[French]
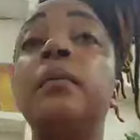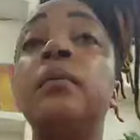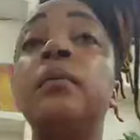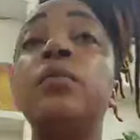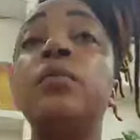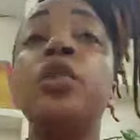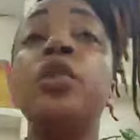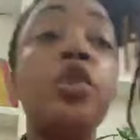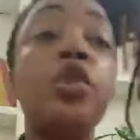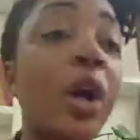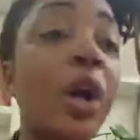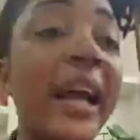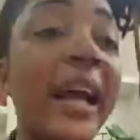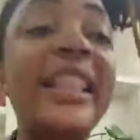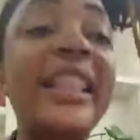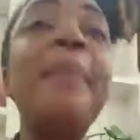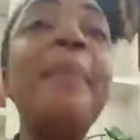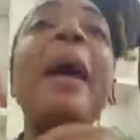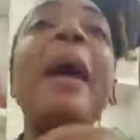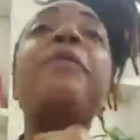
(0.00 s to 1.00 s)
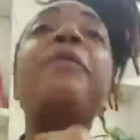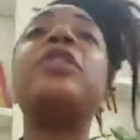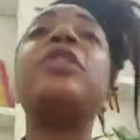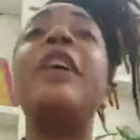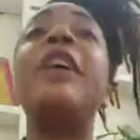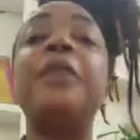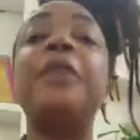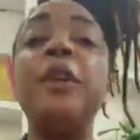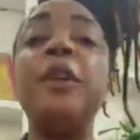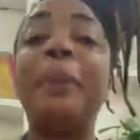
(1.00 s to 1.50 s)
Je redémarre votre
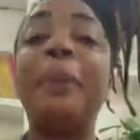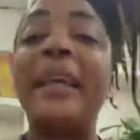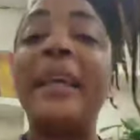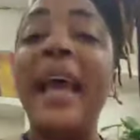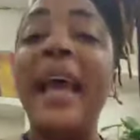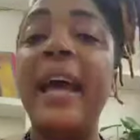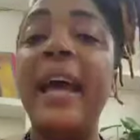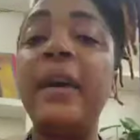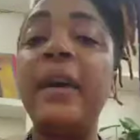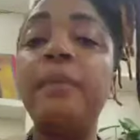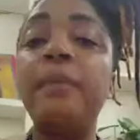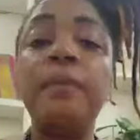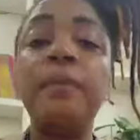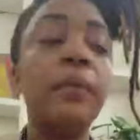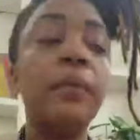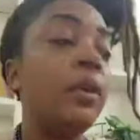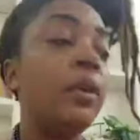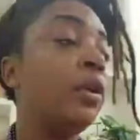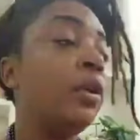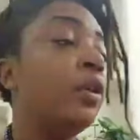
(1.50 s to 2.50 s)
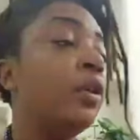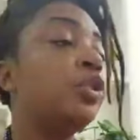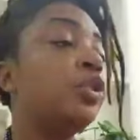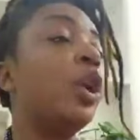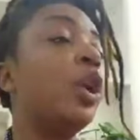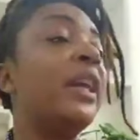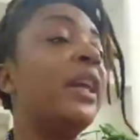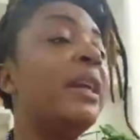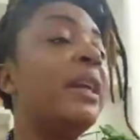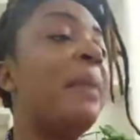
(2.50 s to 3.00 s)
vie de prière. Je
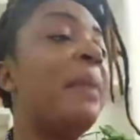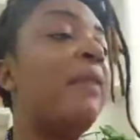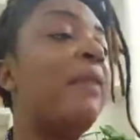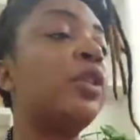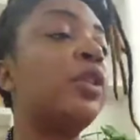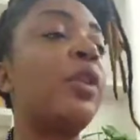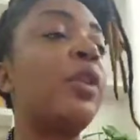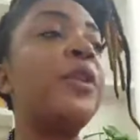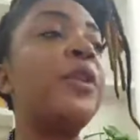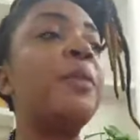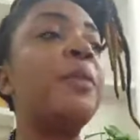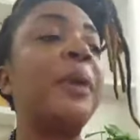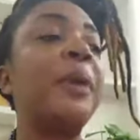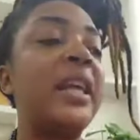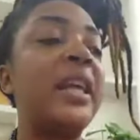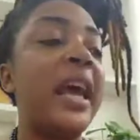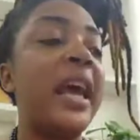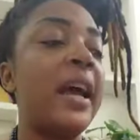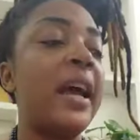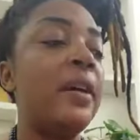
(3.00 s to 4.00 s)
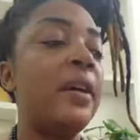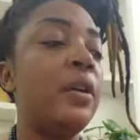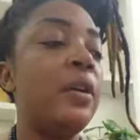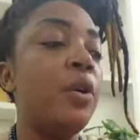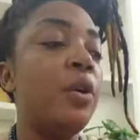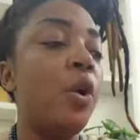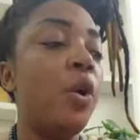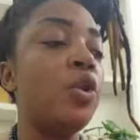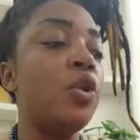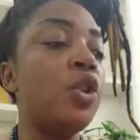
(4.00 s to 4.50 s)
redémarre votre vie de prière.
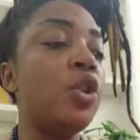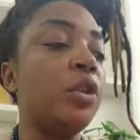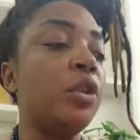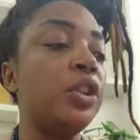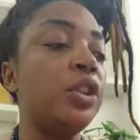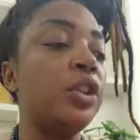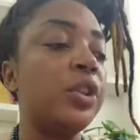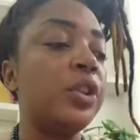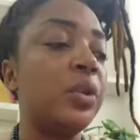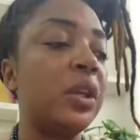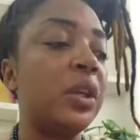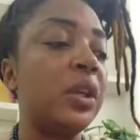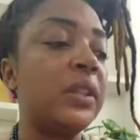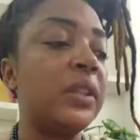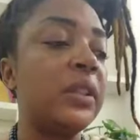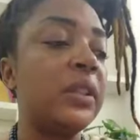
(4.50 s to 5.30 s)
Au nom de Jésus-Christ.